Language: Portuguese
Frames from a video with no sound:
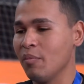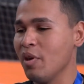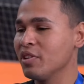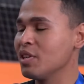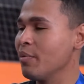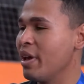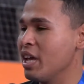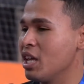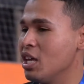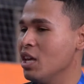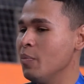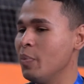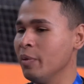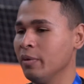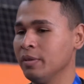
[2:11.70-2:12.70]
mesmo a minha
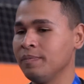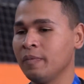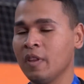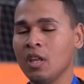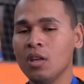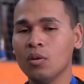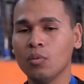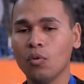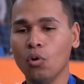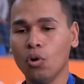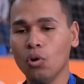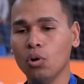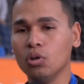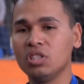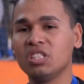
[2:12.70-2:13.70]
equipe,
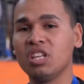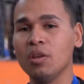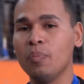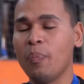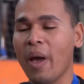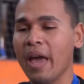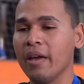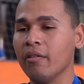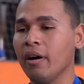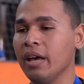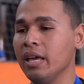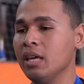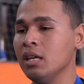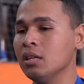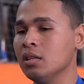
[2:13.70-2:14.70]
o desempenho
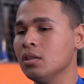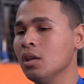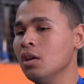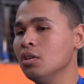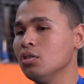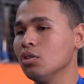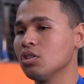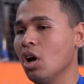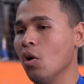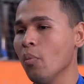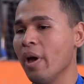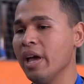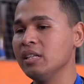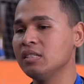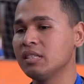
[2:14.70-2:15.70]
aí,
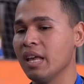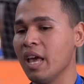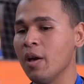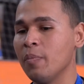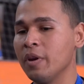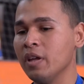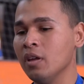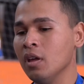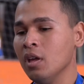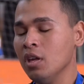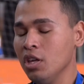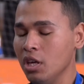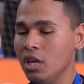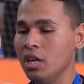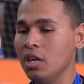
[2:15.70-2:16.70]
totalmente, sempre.
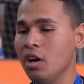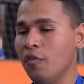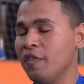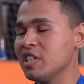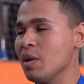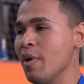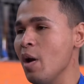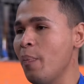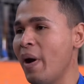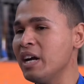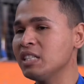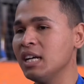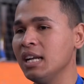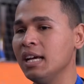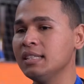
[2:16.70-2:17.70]
E eu fiz a minha
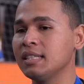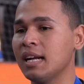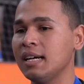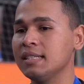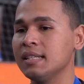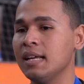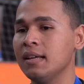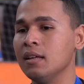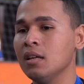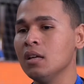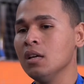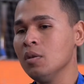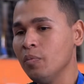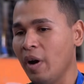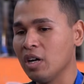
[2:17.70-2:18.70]
parte ali atrás, né?
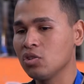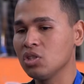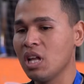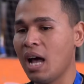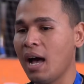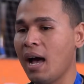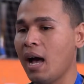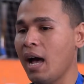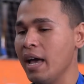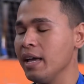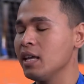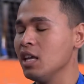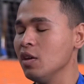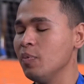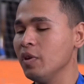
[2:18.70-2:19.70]
Para ajudar a
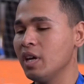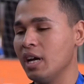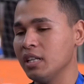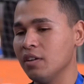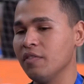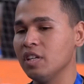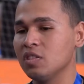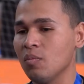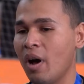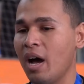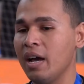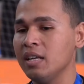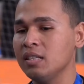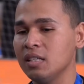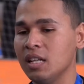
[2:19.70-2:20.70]
equipe cada vez
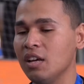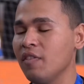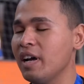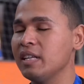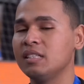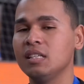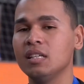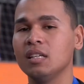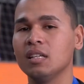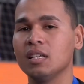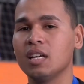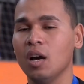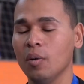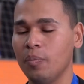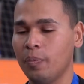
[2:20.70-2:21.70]
mais e levar esse
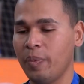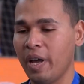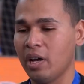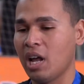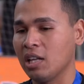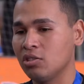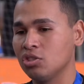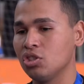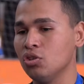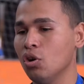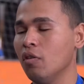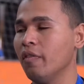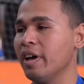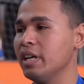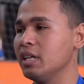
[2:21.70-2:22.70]
campeonato de
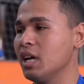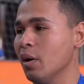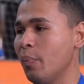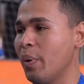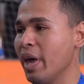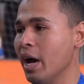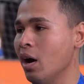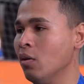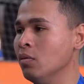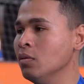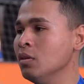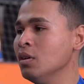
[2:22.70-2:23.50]
novo aí, campeão,